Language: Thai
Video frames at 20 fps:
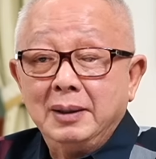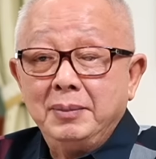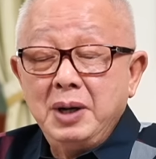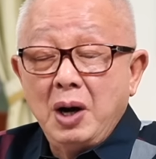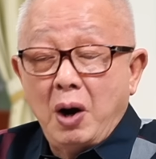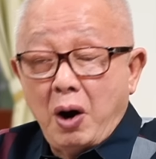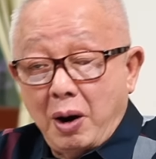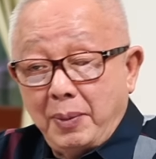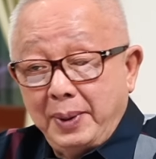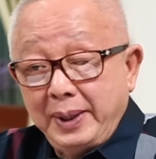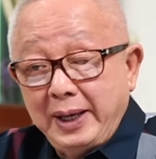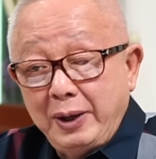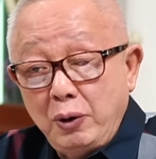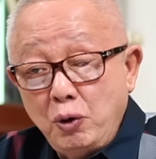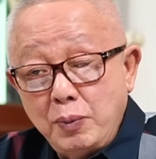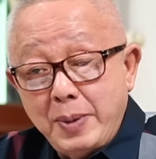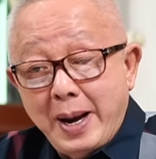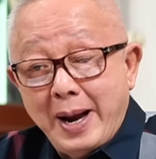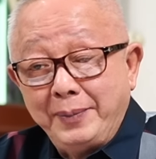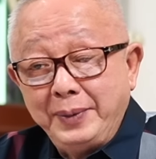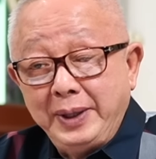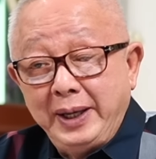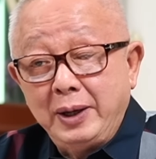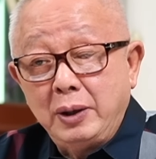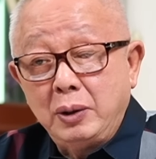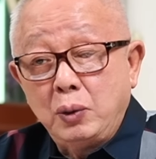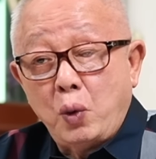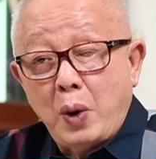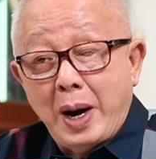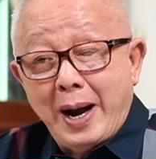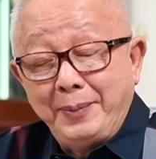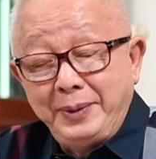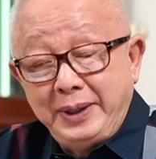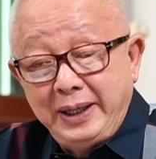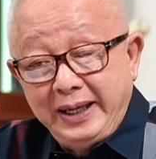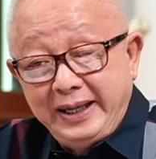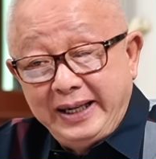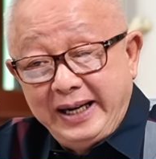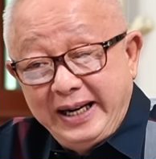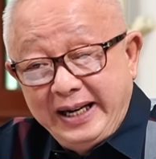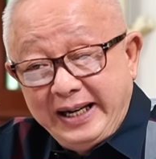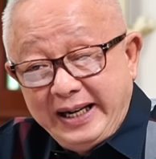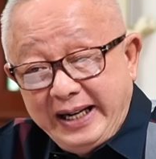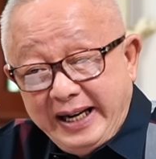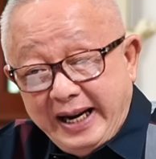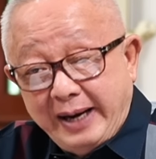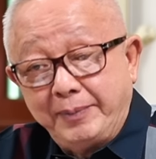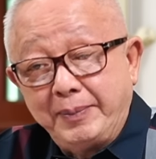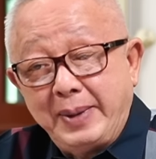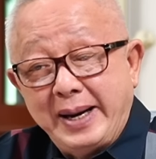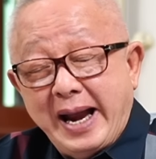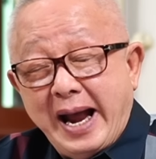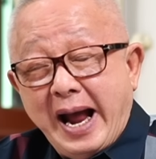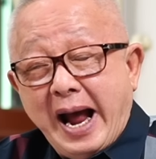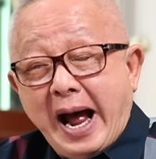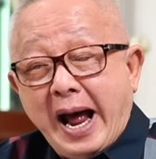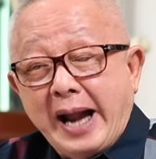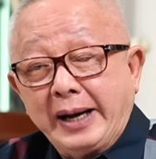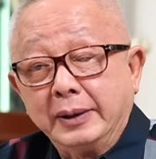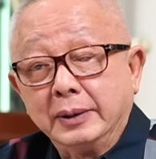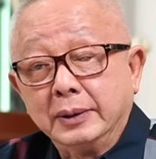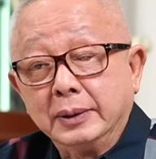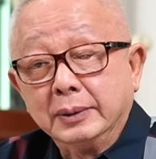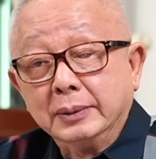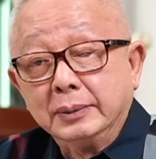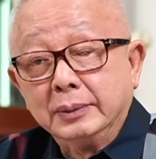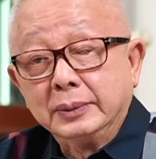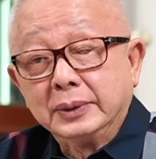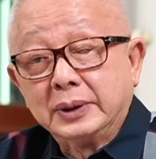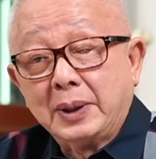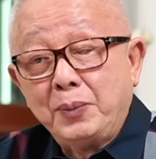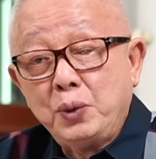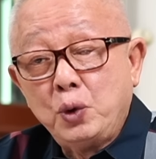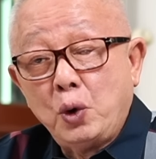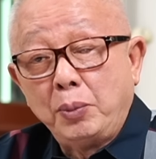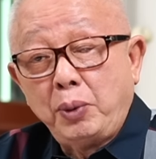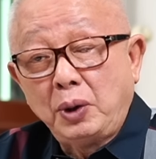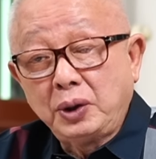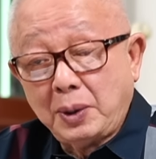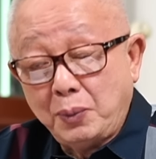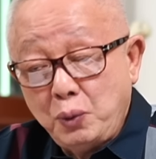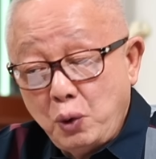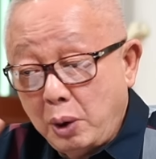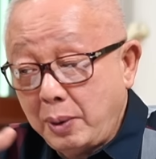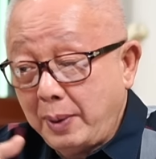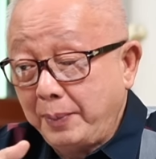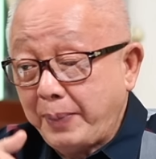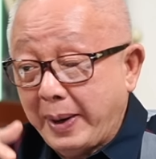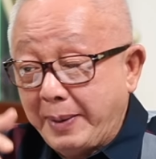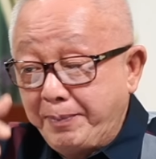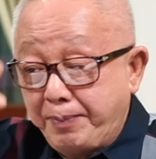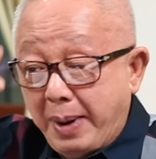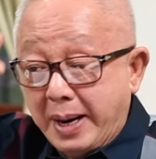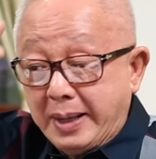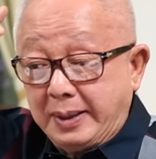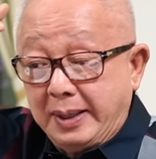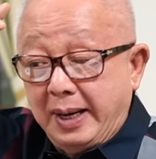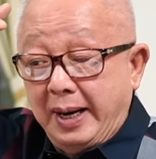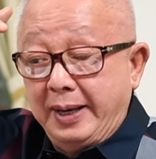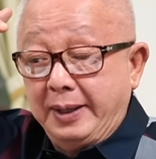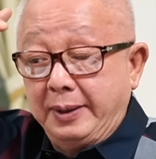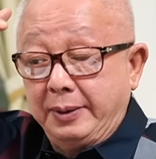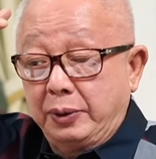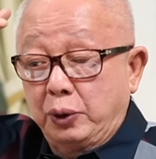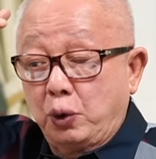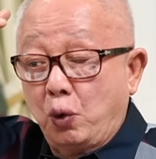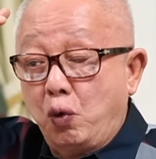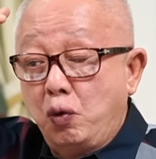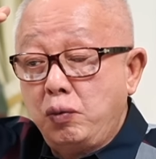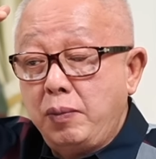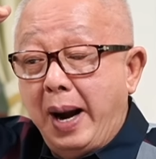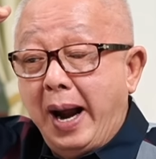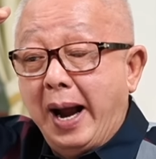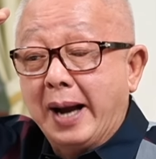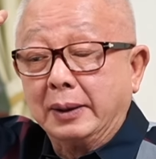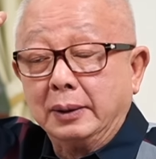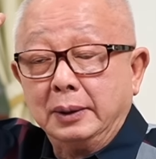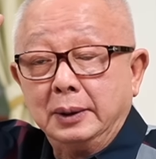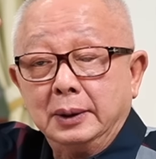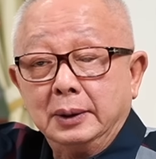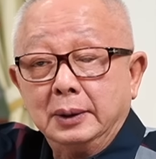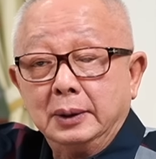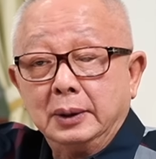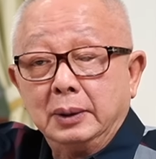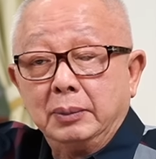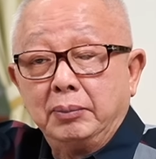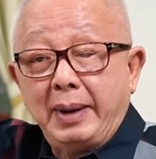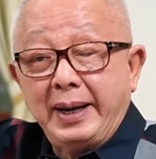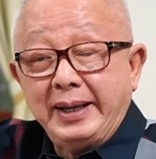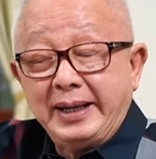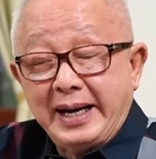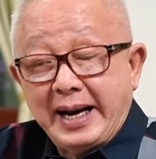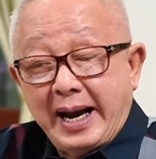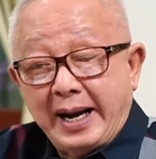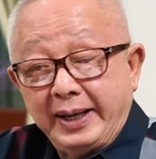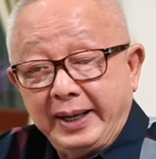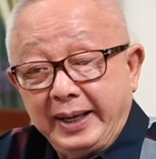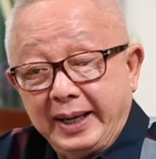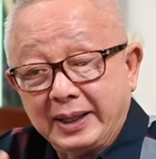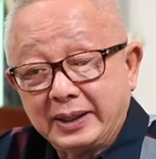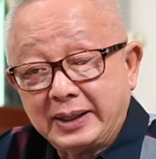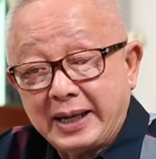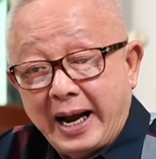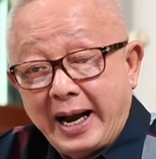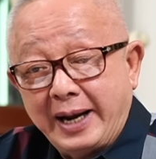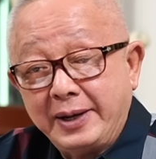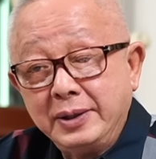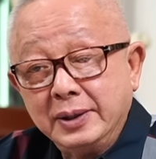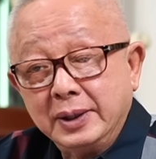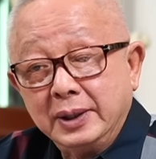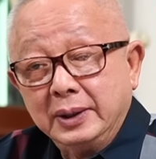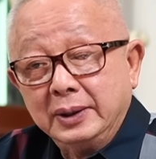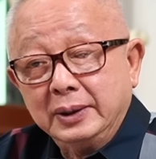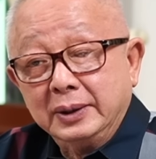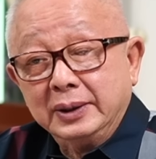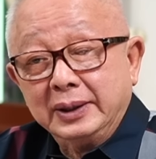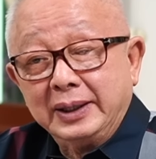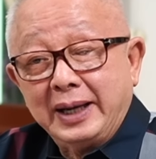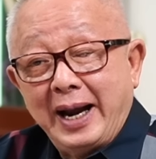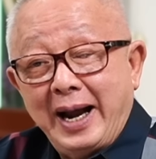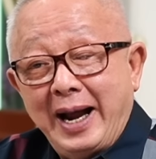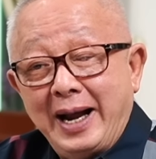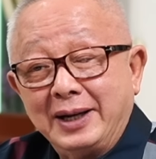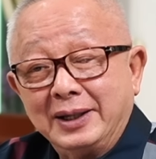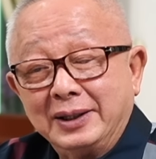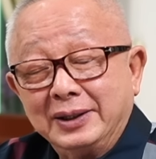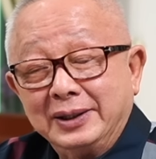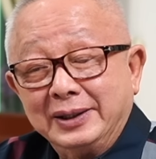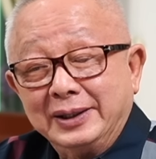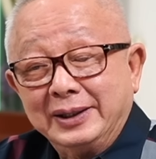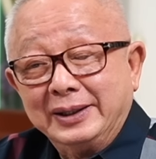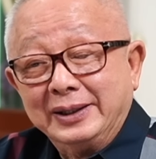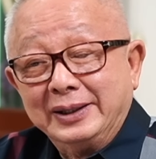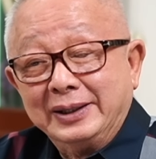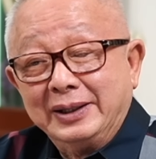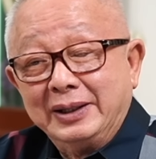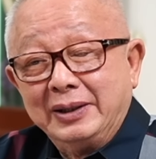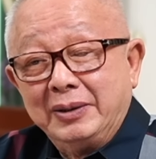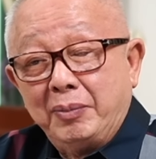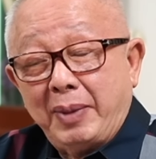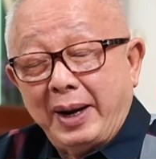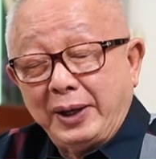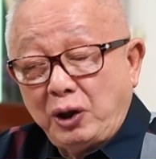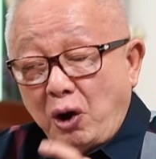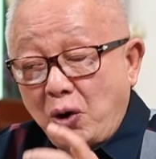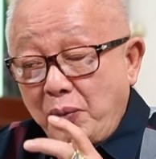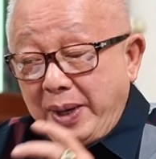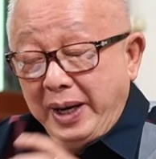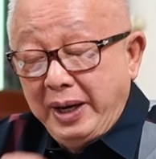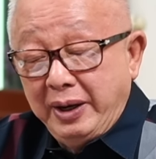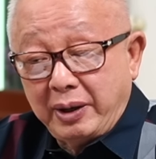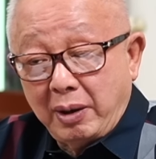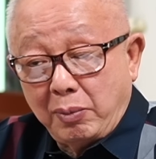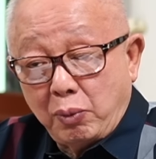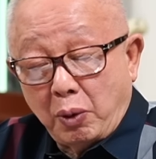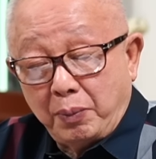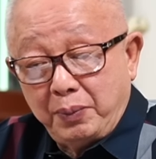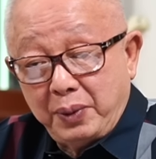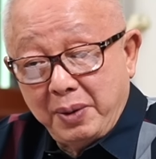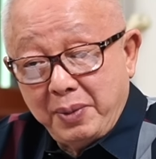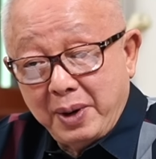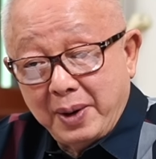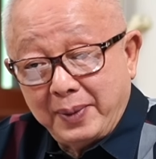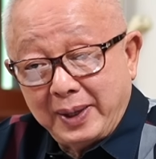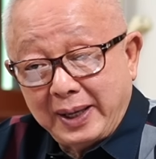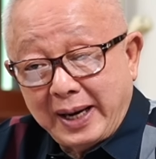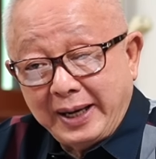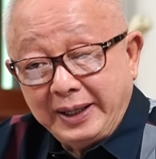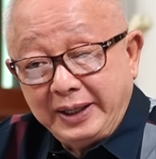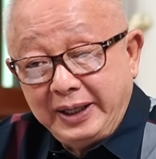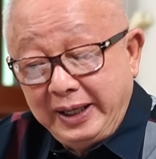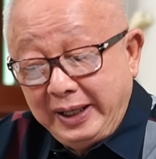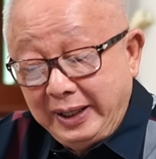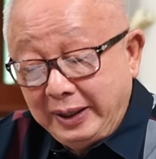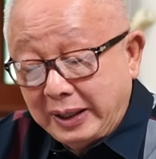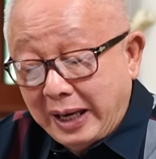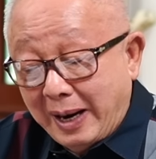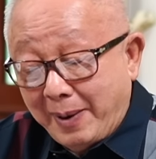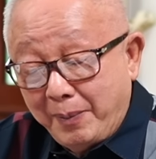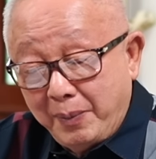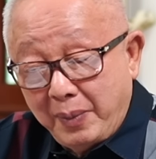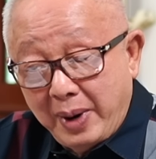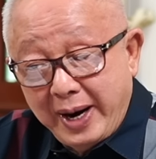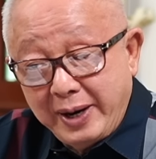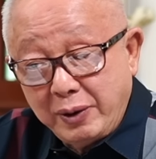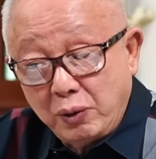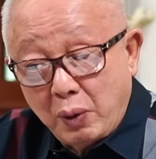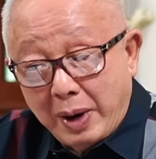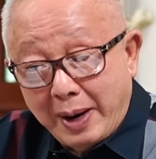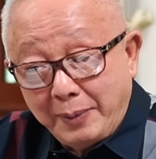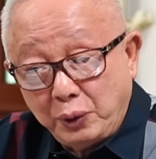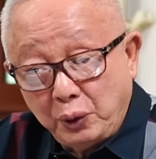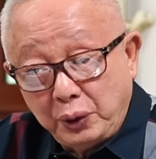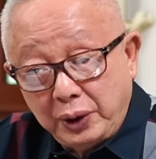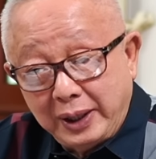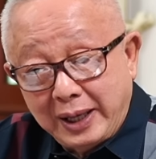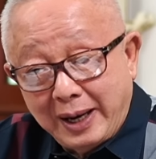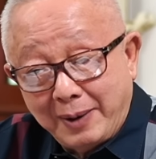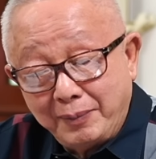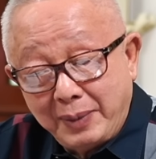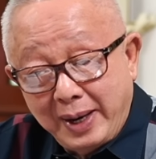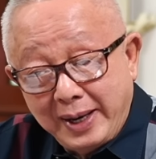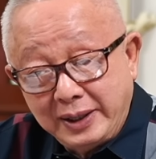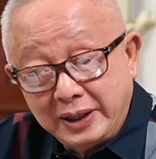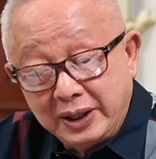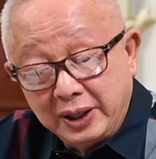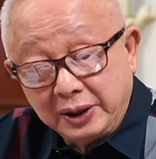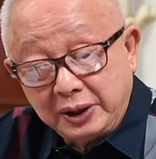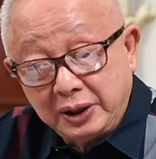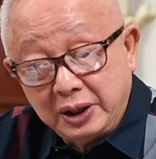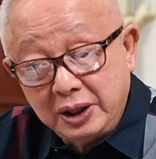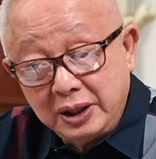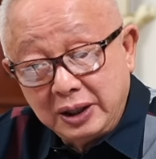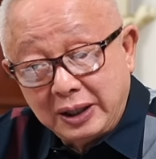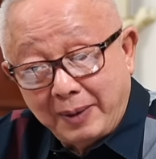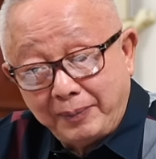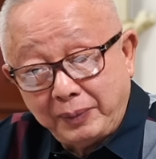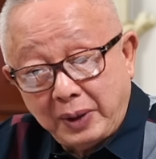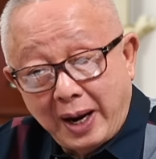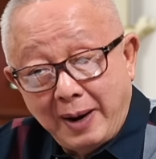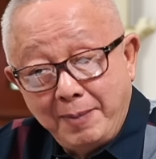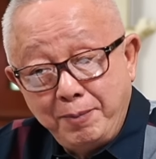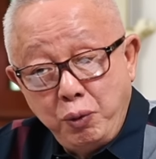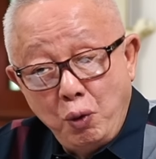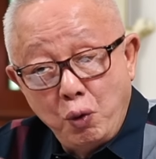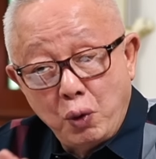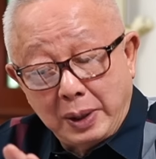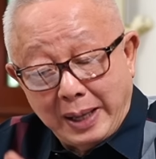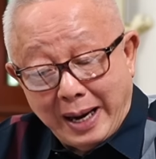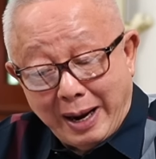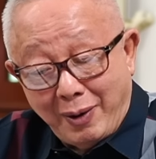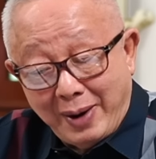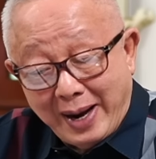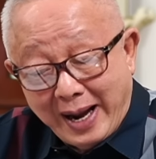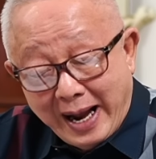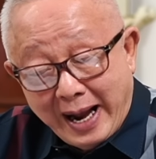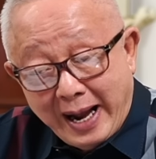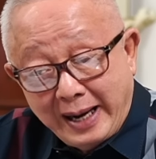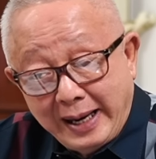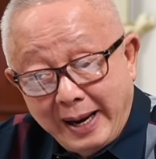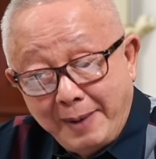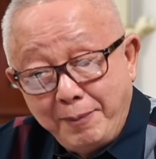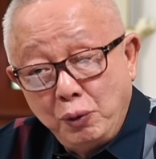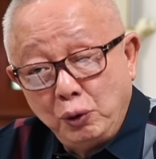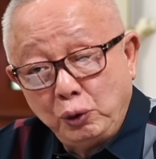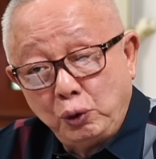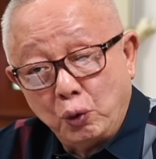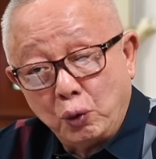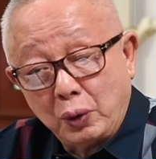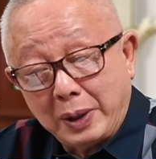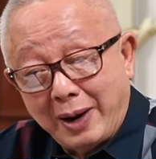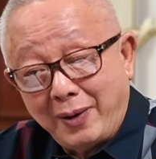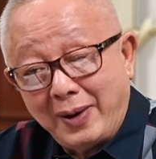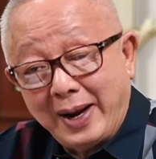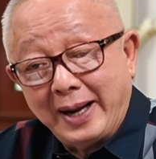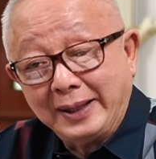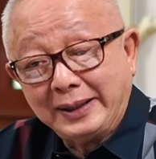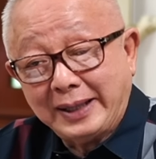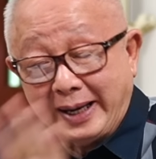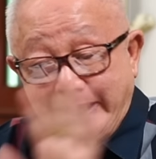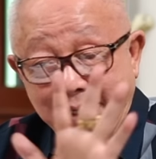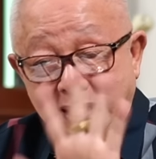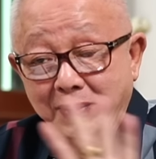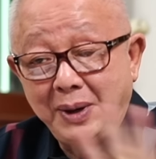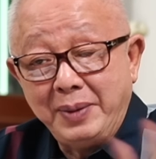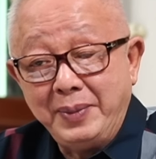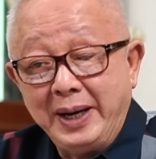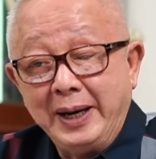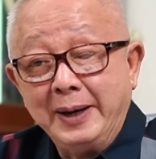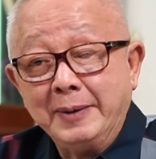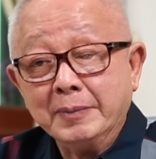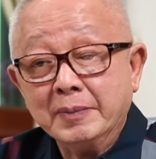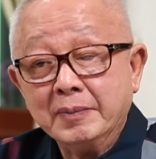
เมื่อออกมาในรูปแบบนี้ความที่ขี้เกียจไม่อ่านสำนวนเพราะสำนวนมันเป็นปึกเลยสูงมากไม่ได้อ่านเอกสารนะฮะมันต้องมีระบบระเบียบอะไรที่ทำให้ความยุติธรรมให้เกิดขึ้นกับทั้งผู้กล่าวหาและผู้ถูกกล่าวหาแต่นี่ไม่มี